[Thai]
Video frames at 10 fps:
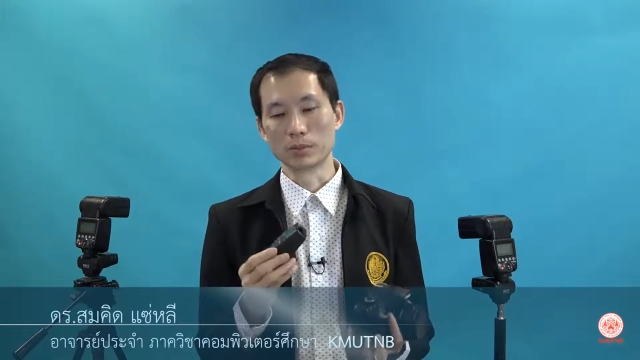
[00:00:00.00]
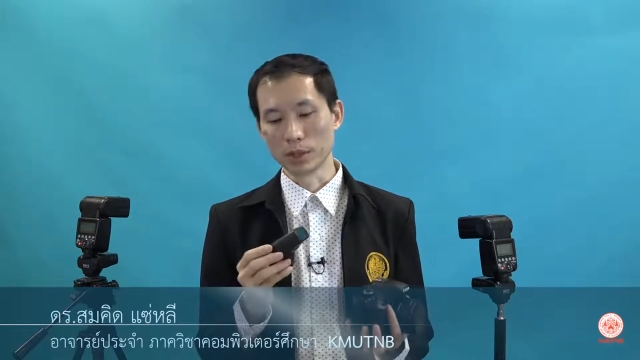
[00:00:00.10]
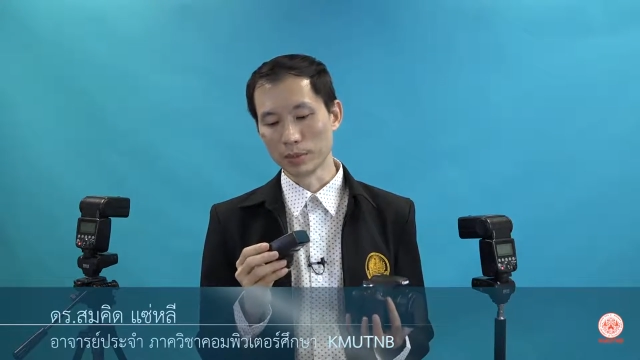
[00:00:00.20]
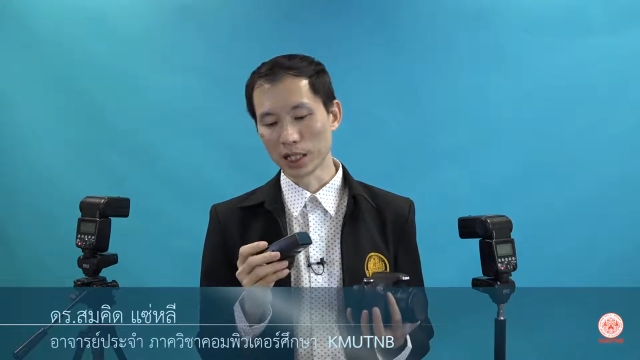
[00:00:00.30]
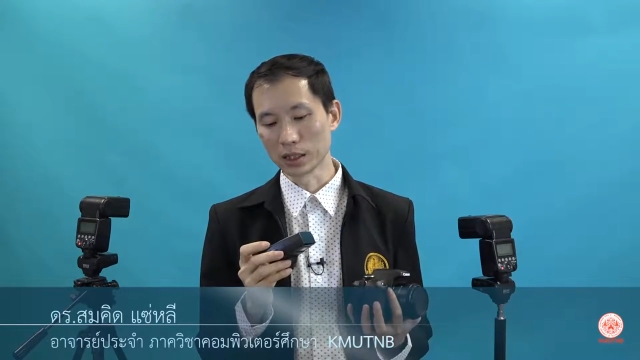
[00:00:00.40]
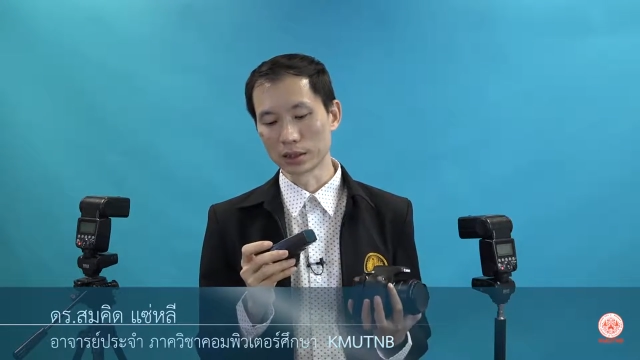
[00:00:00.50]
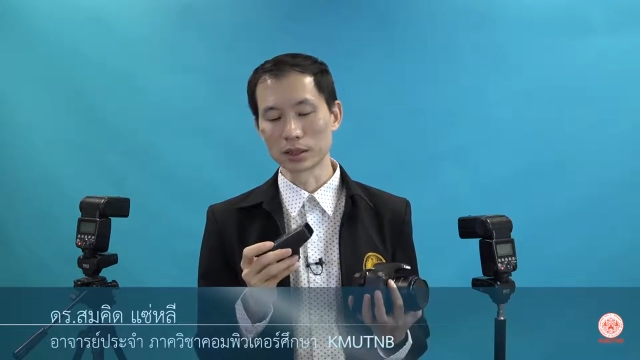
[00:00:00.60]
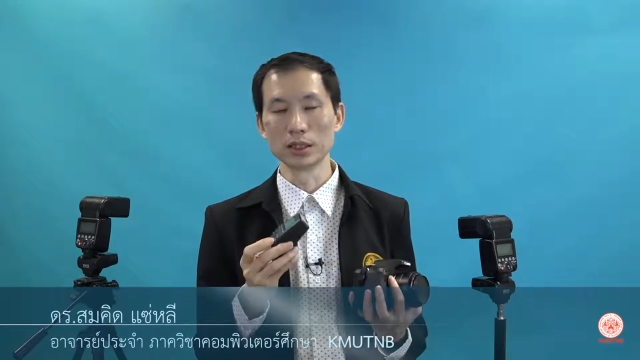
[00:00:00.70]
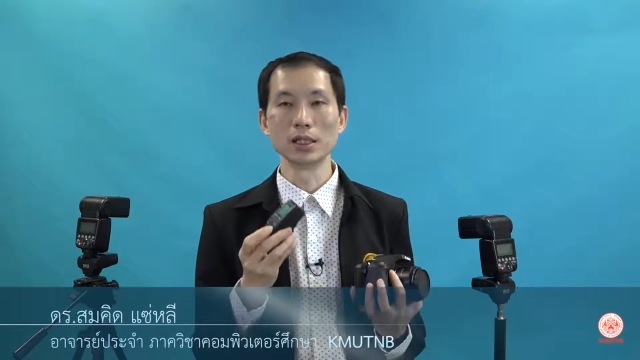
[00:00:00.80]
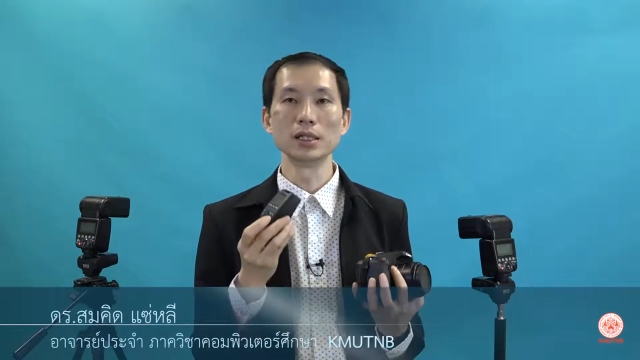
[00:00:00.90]
เพื่อไม่ให้เกิด
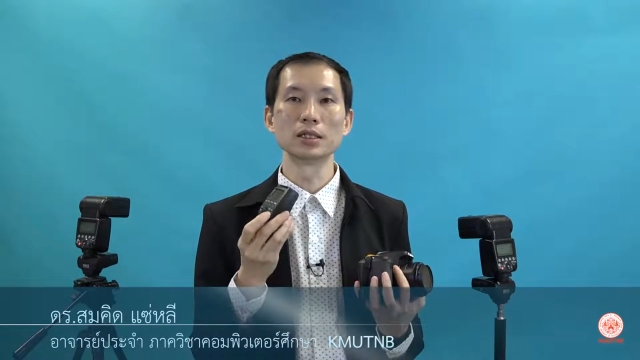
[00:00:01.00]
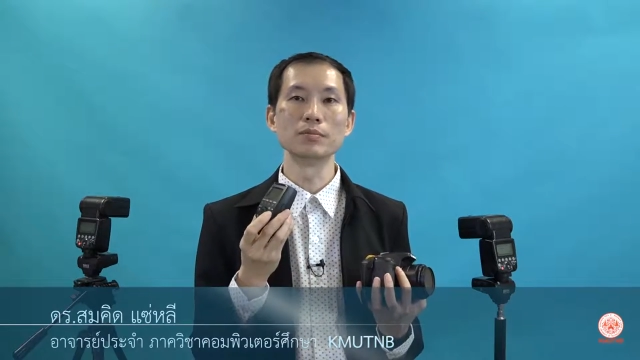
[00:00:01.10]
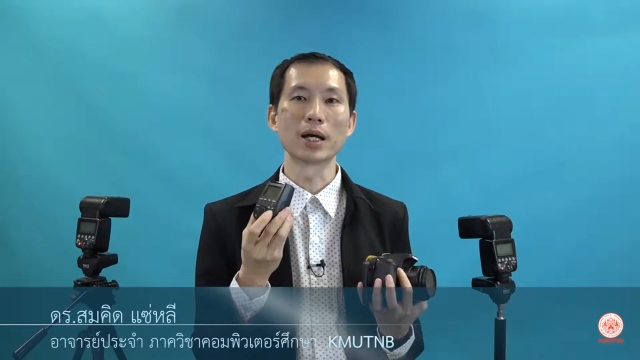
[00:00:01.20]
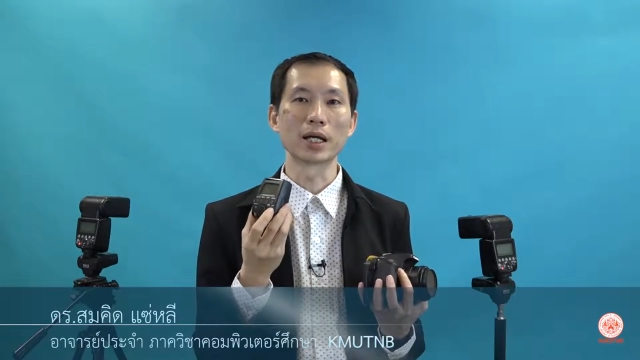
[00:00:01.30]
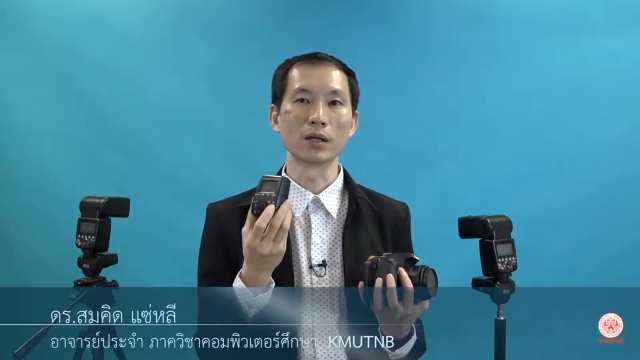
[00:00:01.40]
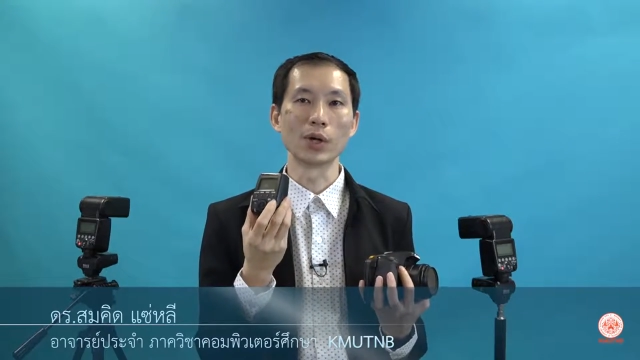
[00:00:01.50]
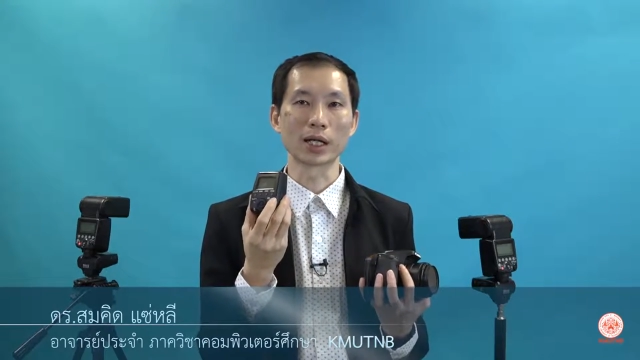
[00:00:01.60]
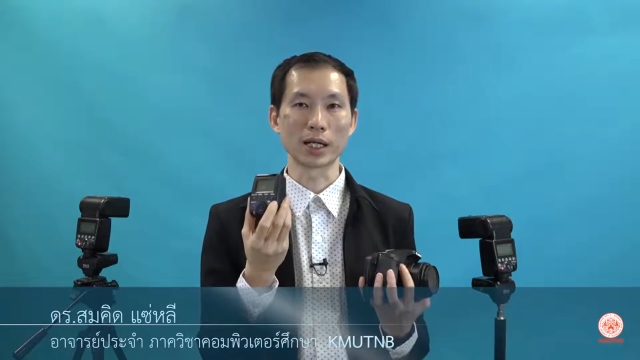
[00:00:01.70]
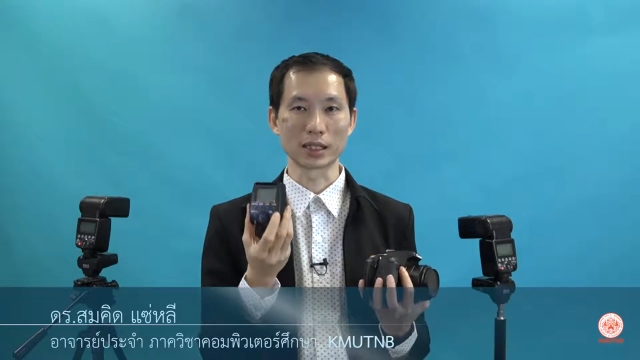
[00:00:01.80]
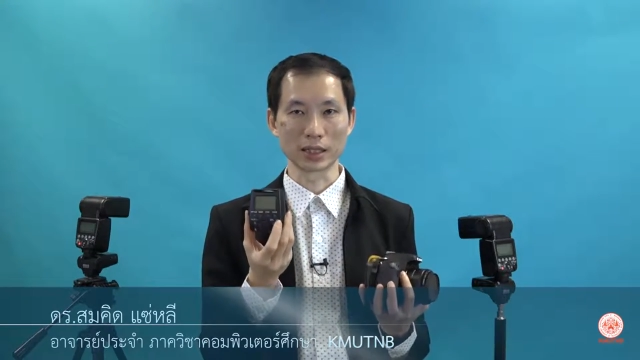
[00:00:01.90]
เออร์เลอร์ขึ้นมาระหว่า
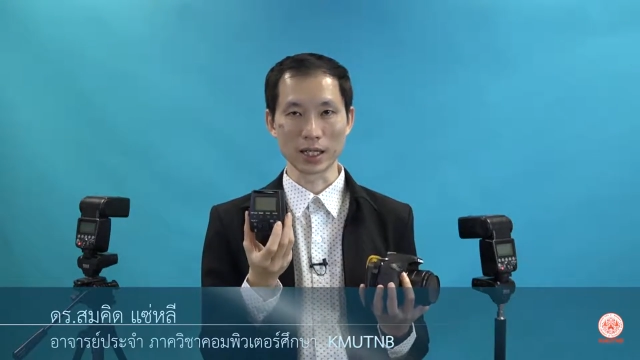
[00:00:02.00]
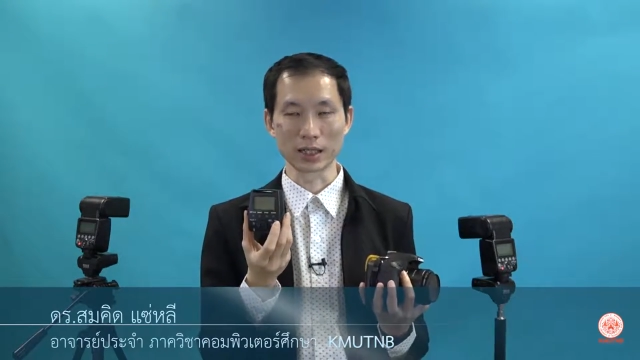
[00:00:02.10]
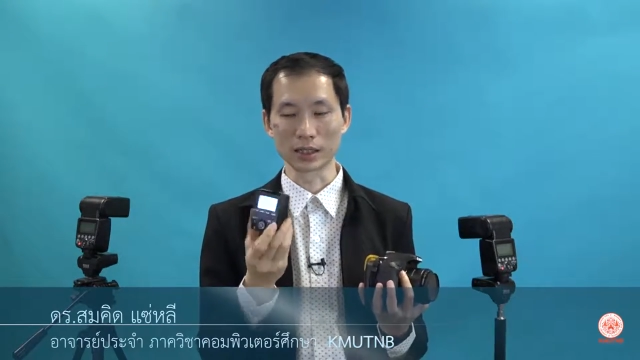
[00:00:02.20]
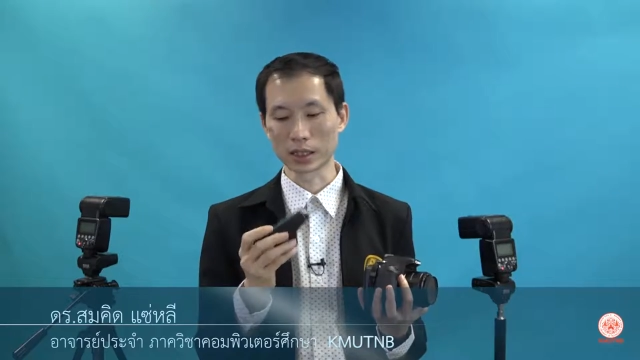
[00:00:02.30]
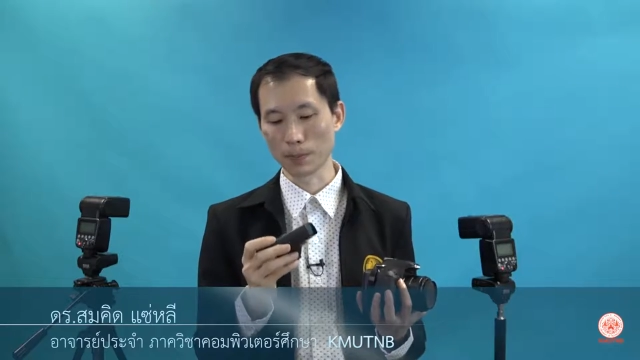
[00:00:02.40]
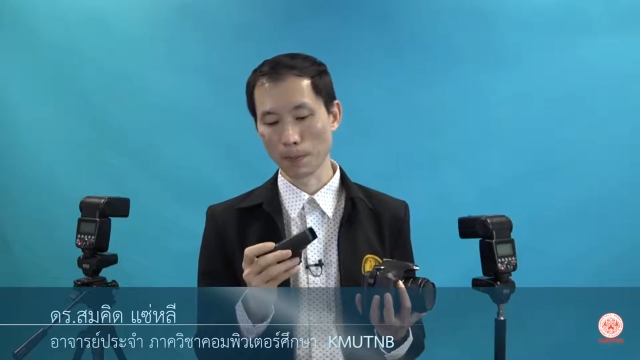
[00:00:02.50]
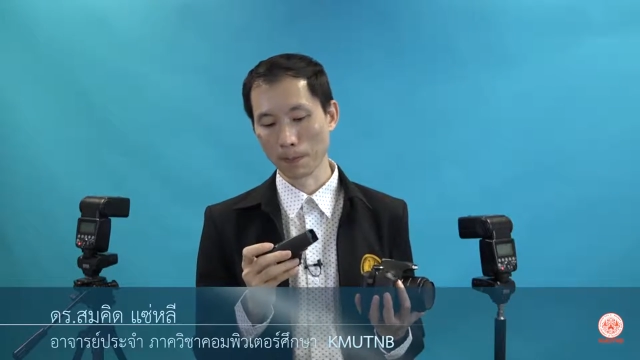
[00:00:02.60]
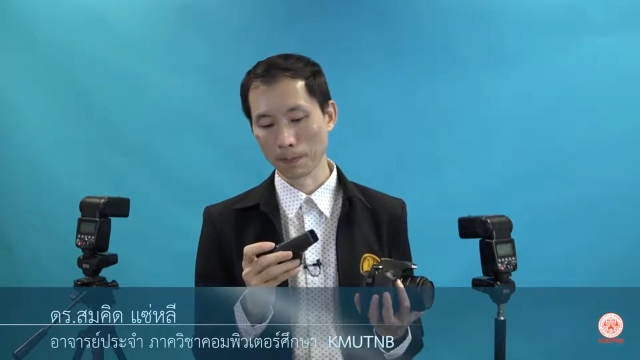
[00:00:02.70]
งกลางทางนะครับ